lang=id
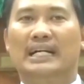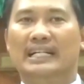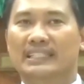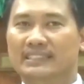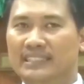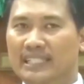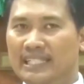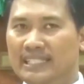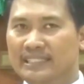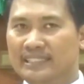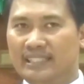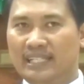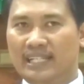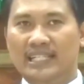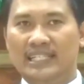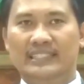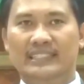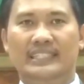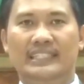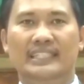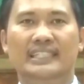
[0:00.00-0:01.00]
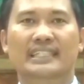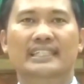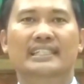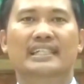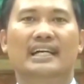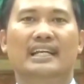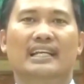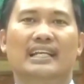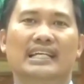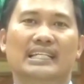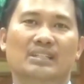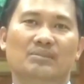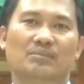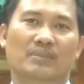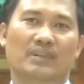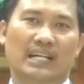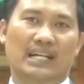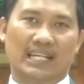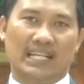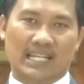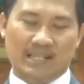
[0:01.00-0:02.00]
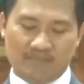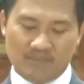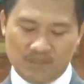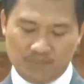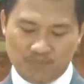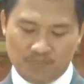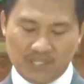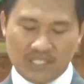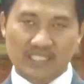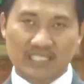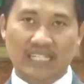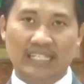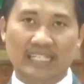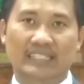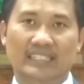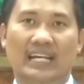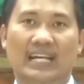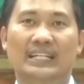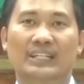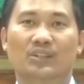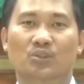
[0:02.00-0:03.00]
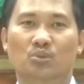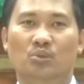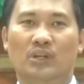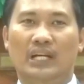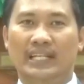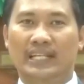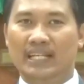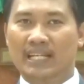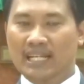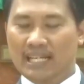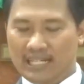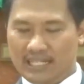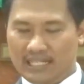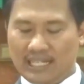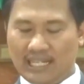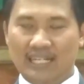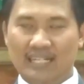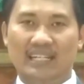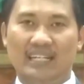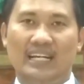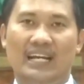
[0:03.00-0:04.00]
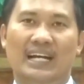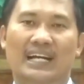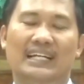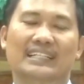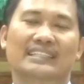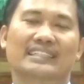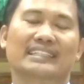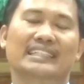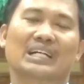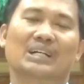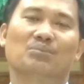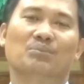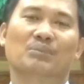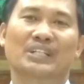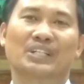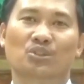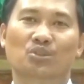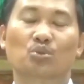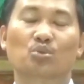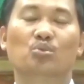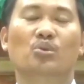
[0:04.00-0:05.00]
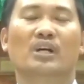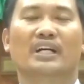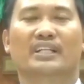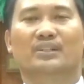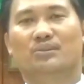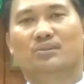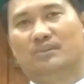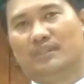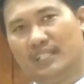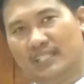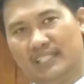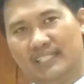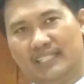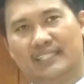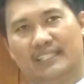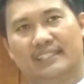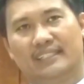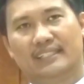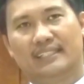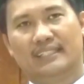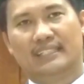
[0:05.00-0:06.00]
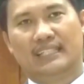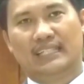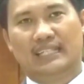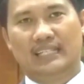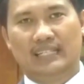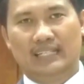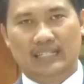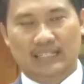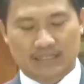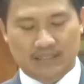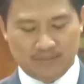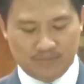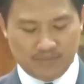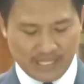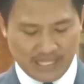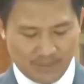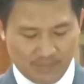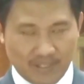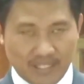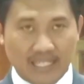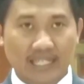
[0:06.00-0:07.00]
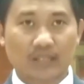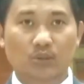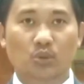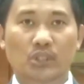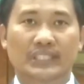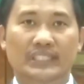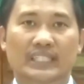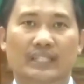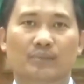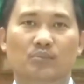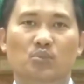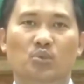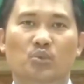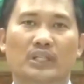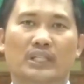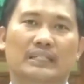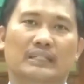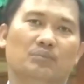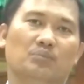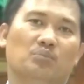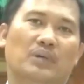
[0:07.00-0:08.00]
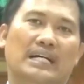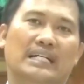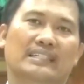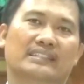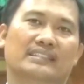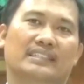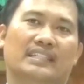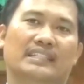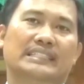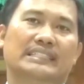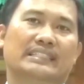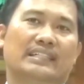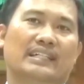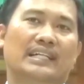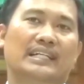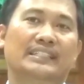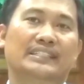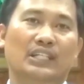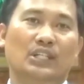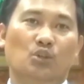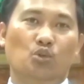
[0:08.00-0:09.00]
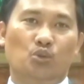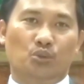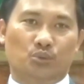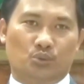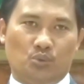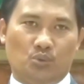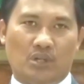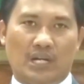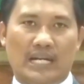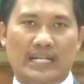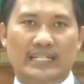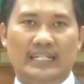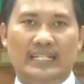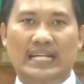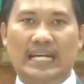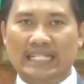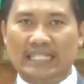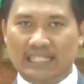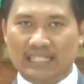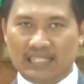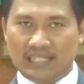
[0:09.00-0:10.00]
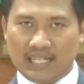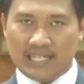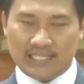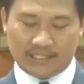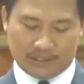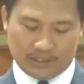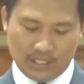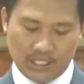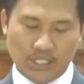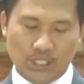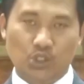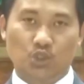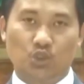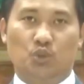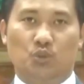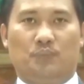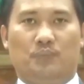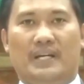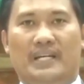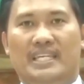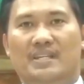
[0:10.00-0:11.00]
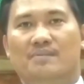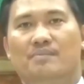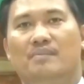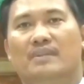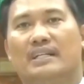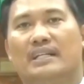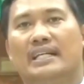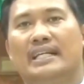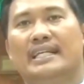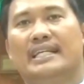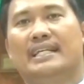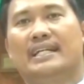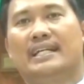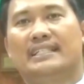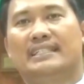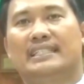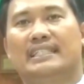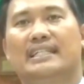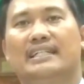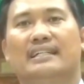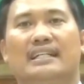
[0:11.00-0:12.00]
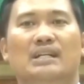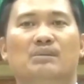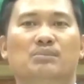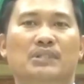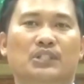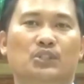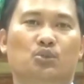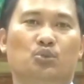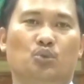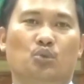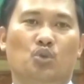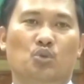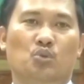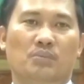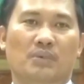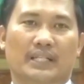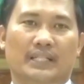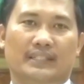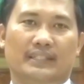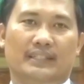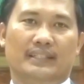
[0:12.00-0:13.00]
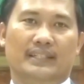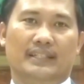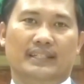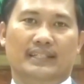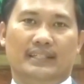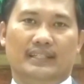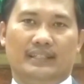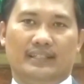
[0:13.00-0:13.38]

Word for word: Bangsa Israel tidak lagi mengalami penyertaan Tuhan karena hati yang mendua itu tadi. Maka melalui Samuel, bangsa Israel ditegur Tuhan dengan keras supaya mereka segera bertobat.